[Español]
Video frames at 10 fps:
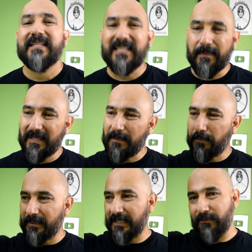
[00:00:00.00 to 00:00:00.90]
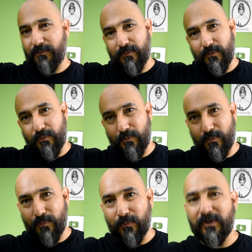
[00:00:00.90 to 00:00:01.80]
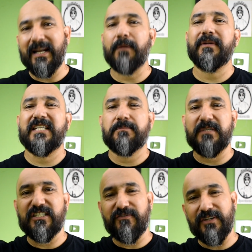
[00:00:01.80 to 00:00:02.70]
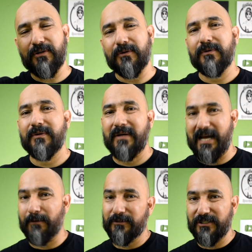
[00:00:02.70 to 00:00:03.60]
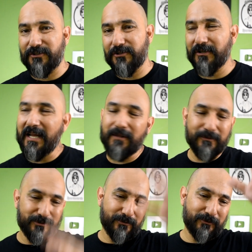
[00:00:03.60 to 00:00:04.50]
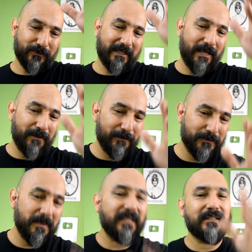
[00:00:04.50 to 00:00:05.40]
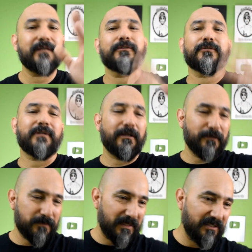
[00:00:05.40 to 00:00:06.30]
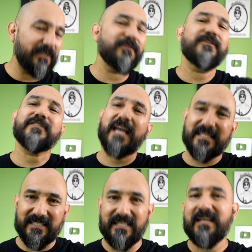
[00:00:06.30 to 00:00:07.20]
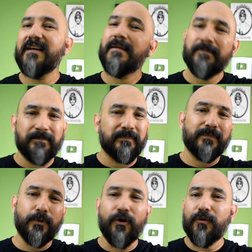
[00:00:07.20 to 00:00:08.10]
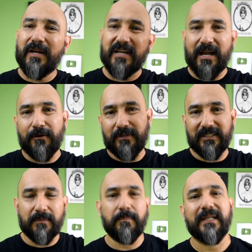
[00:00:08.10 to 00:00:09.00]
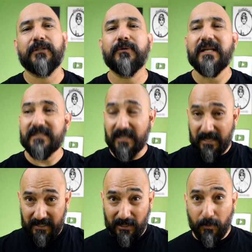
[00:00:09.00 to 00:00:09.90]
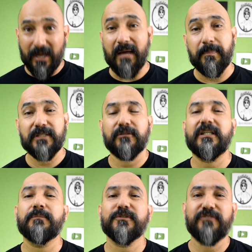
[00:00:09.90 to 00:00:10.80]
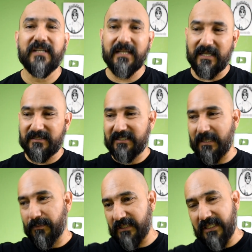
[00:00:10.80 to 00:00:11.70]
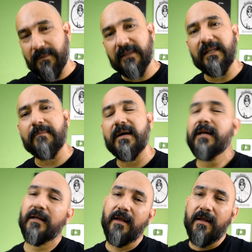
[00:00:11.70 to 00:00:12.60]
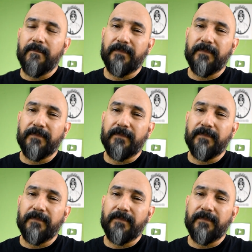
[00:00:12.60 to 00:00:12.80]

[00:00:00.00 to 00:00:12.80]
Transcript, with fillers: debe de poner un grado en específico a los 18 grados, otro grado a los 20, otro grado a los 22, así todo el rango de temperaturas. Igual la presión atmosférica, si estamos a nivel del mar,